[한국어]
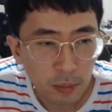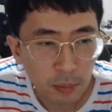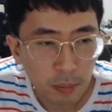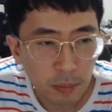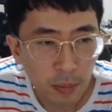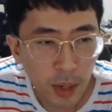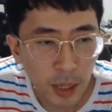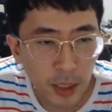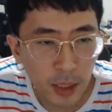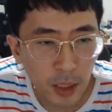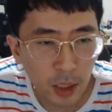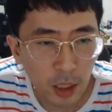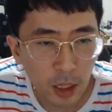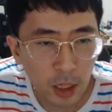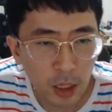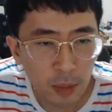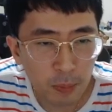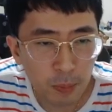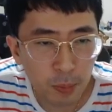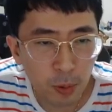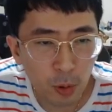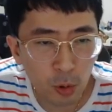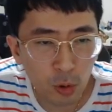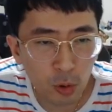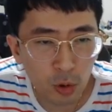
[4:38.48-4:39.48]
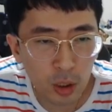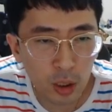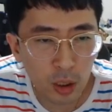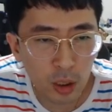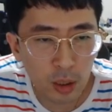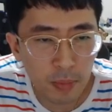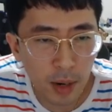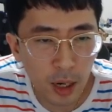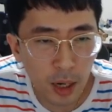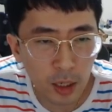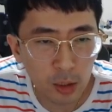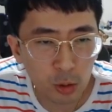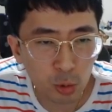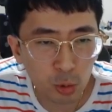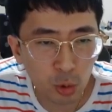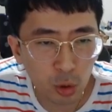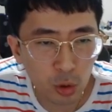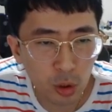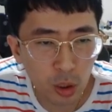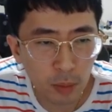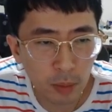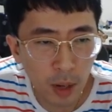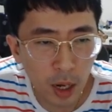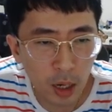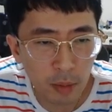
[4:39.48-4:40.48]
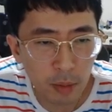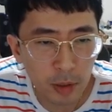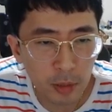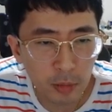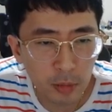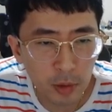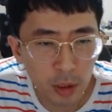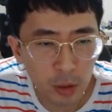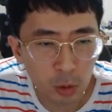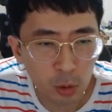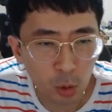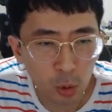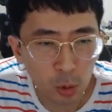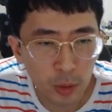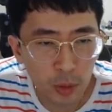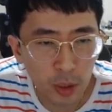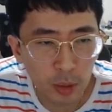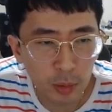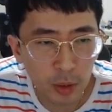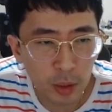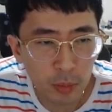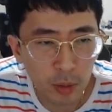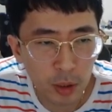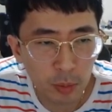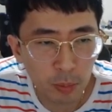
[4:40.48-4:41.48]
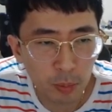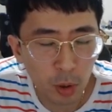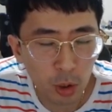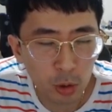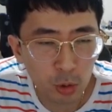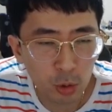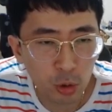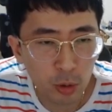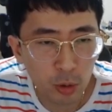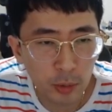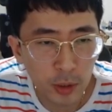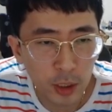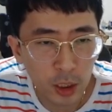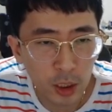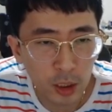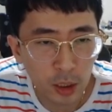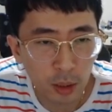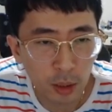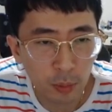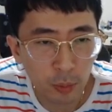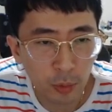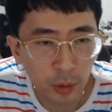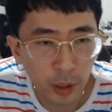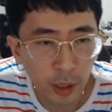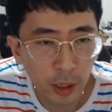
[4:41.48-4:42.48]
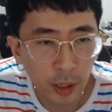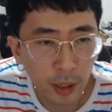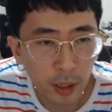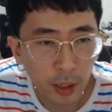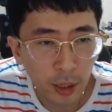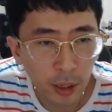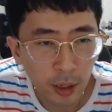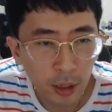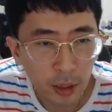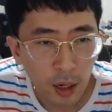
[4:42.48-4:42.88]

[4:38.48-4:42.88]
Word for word: 만약에 이 포로 이렇게 막을 수도 있는데 막아버리면 이제 졸 밀어버리면 포가 죽어버리기 때문에